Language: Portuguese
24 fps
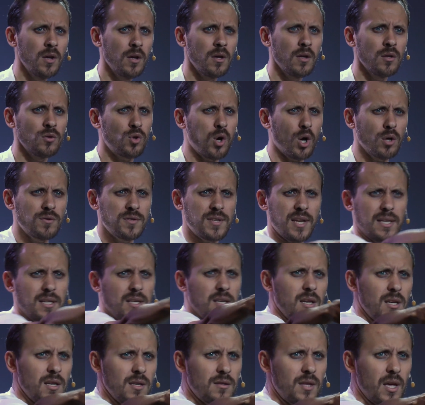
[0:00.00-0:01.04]
Todos
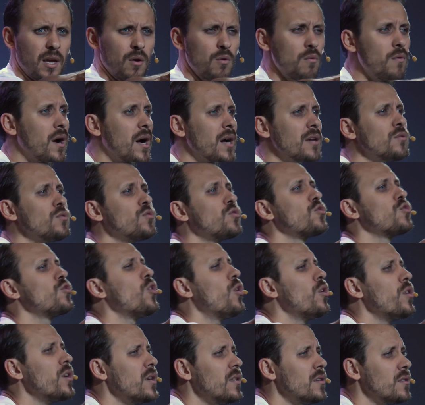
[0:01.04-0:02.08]
aqui terão
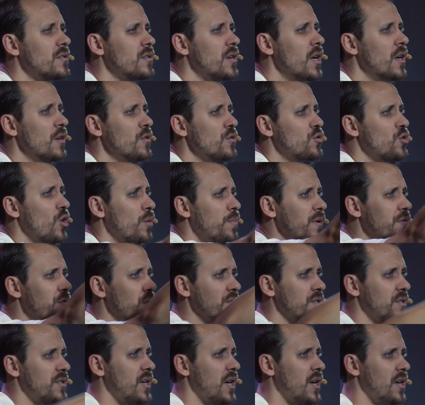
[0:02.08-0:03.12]
canções sobre
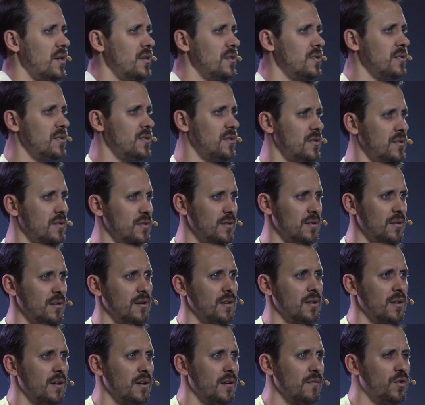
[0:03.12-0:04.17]
vocês.
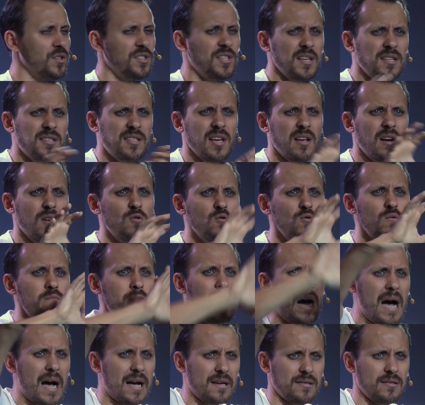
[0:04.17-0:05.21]
Vocês serão o
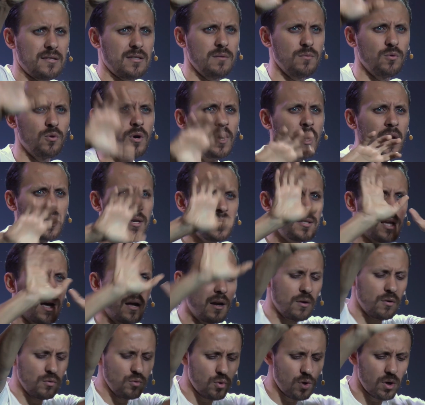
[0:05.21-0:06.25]
máximo,
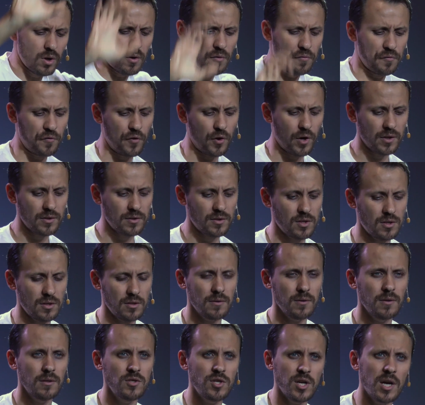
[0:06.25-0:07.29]
estarão no holofote,
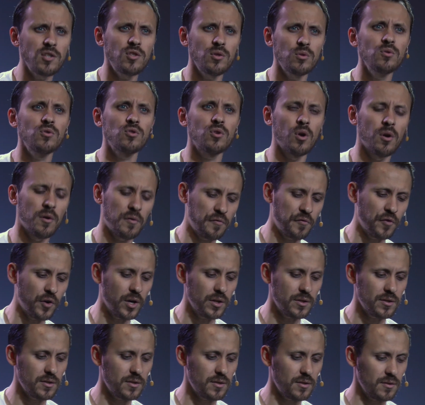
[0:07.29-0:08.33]
diante dos
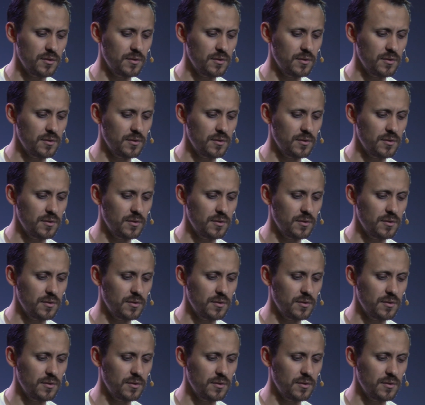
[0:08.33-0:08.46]
holofotes.